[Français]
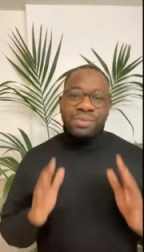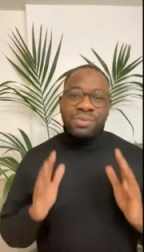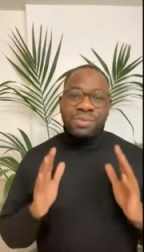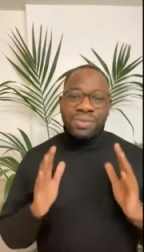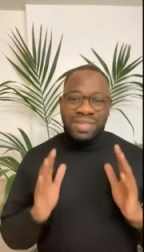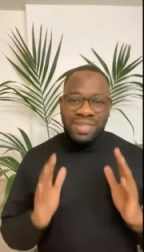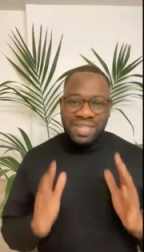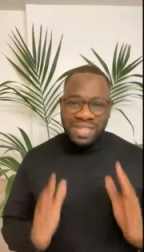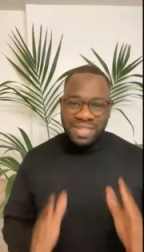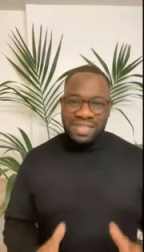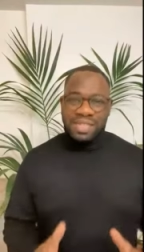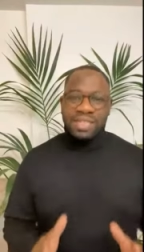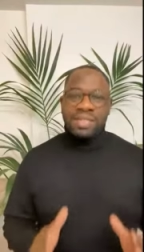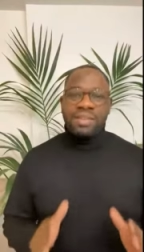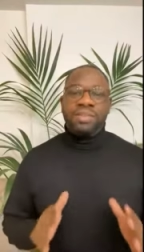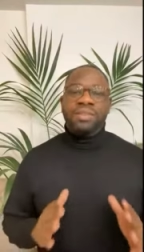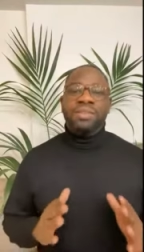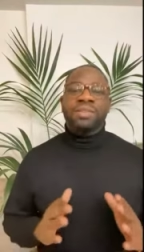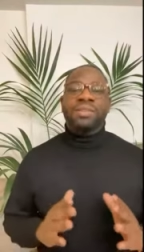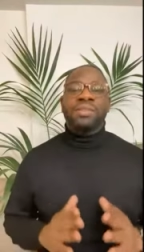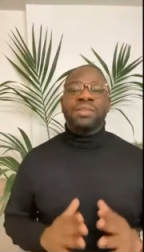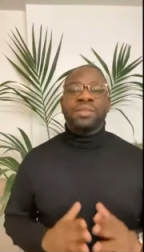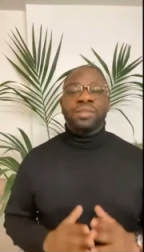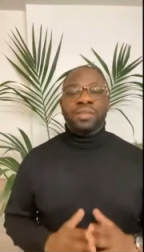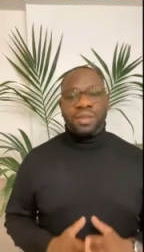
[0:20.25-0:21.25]
une
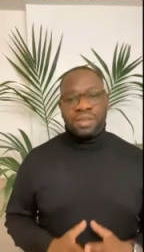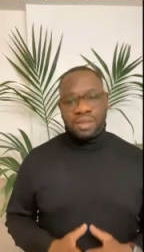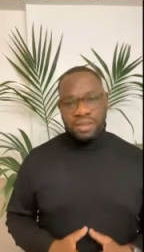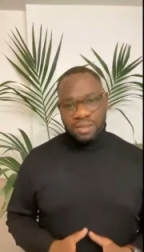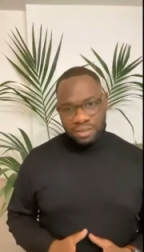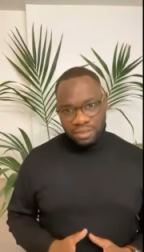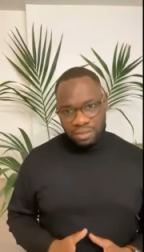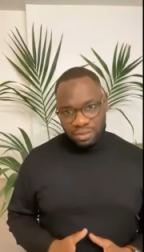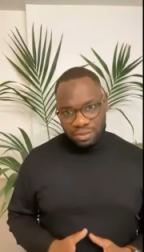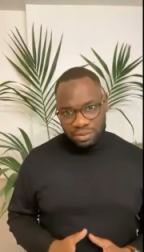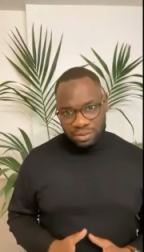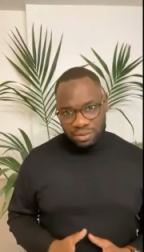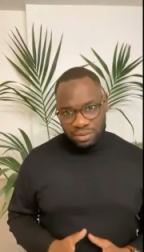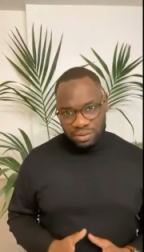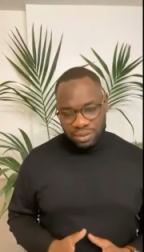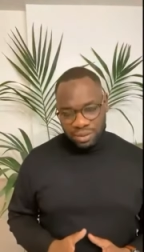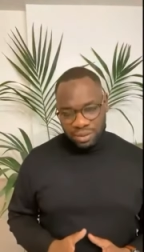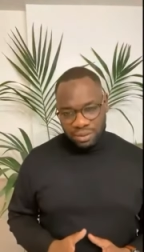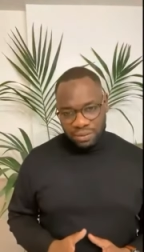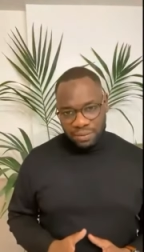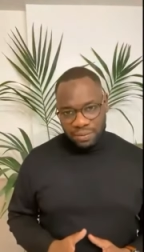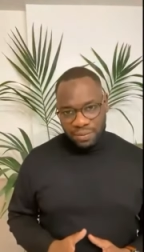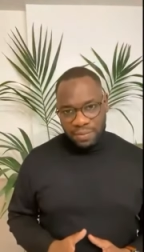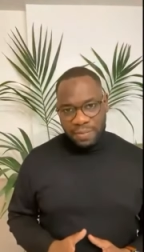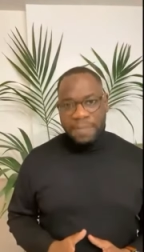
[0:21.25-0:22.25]
excellente santé,